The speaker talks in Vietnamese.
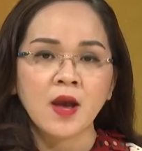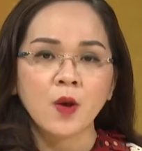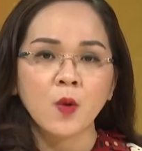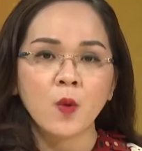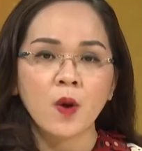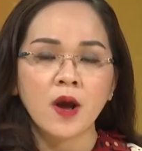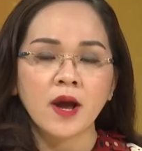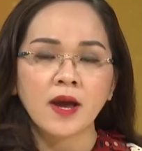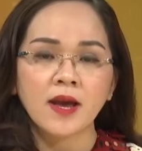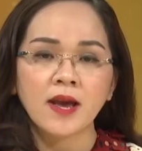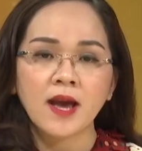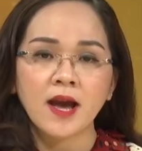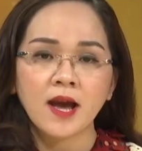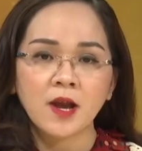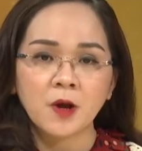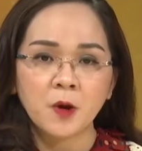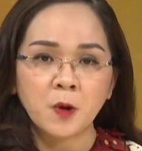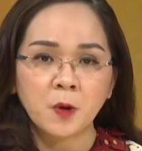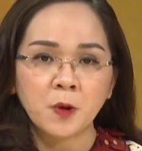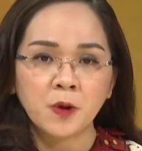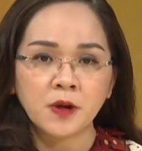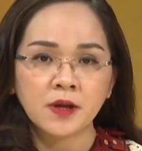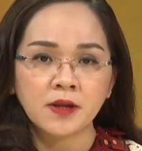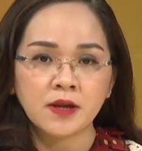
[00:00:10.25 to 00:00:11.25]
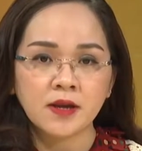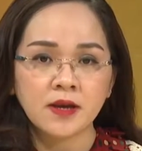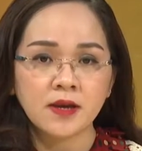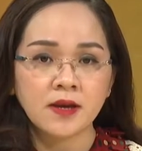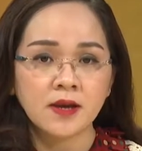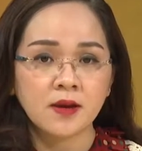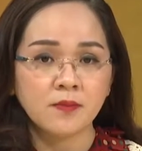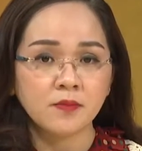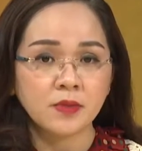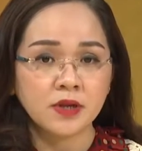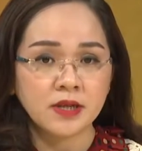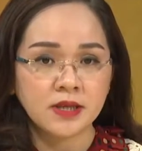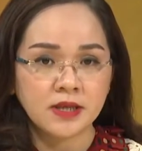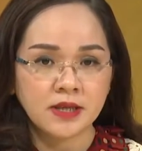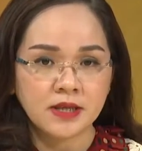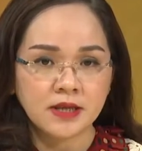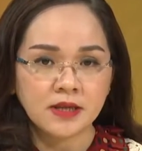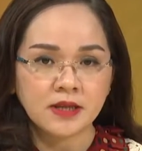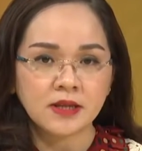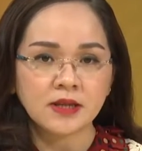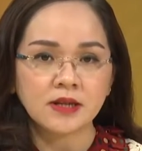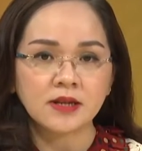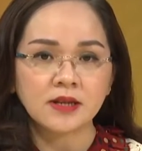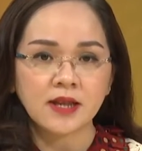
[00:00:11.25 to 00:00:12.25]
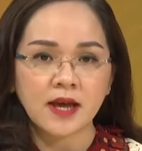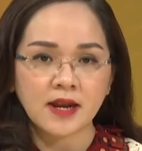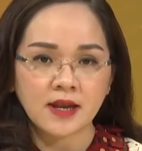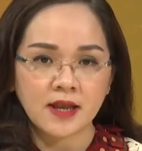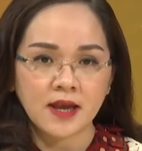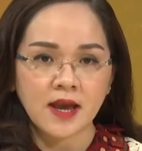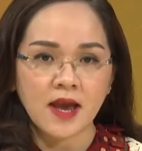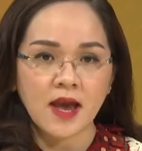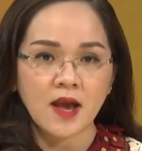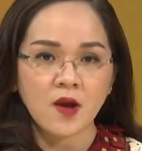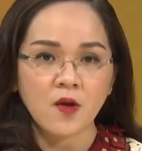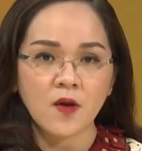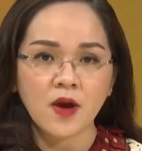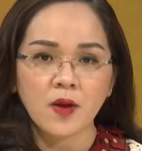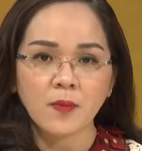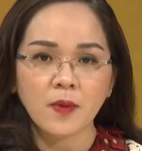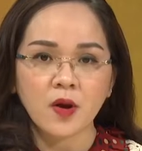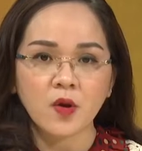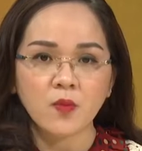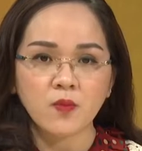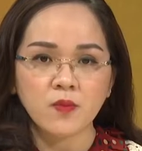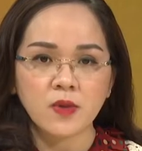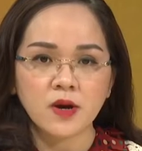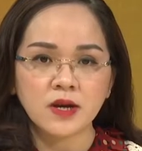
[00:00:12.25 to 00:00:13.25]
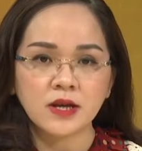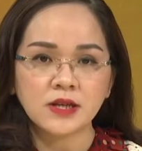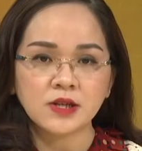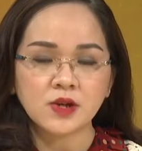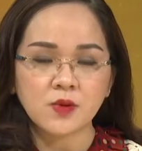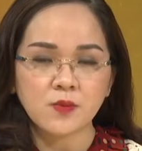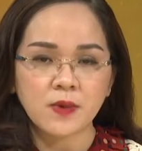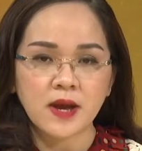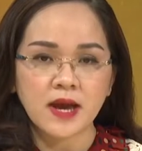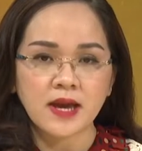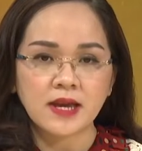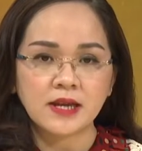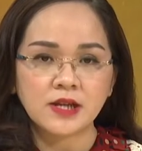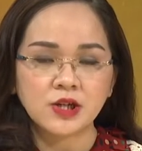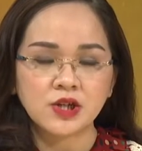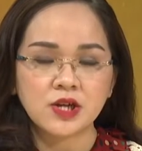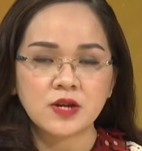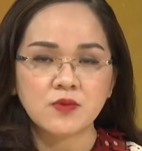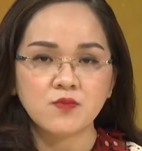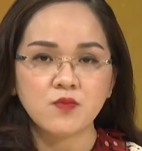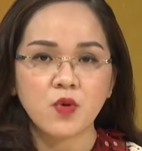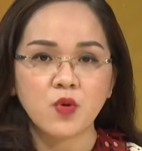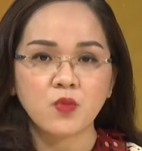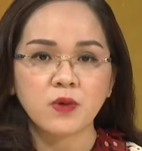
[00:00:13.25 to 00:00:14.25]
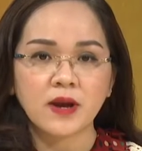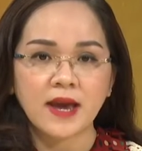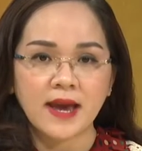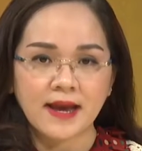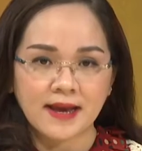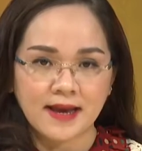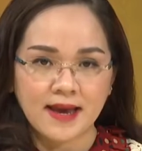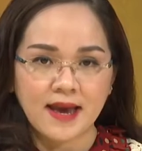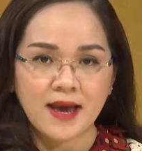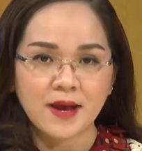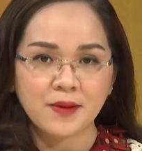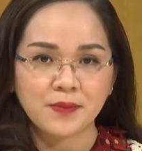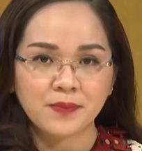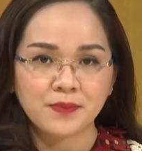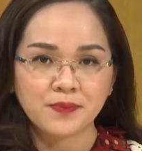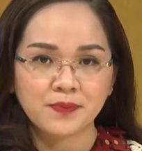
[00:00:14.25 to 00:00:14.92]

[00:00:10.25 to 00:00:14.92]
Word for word: Ngoài Hà Nội thì mười chín tỉnh thành khác có ép không mới trong ngày trên một nghìn ca.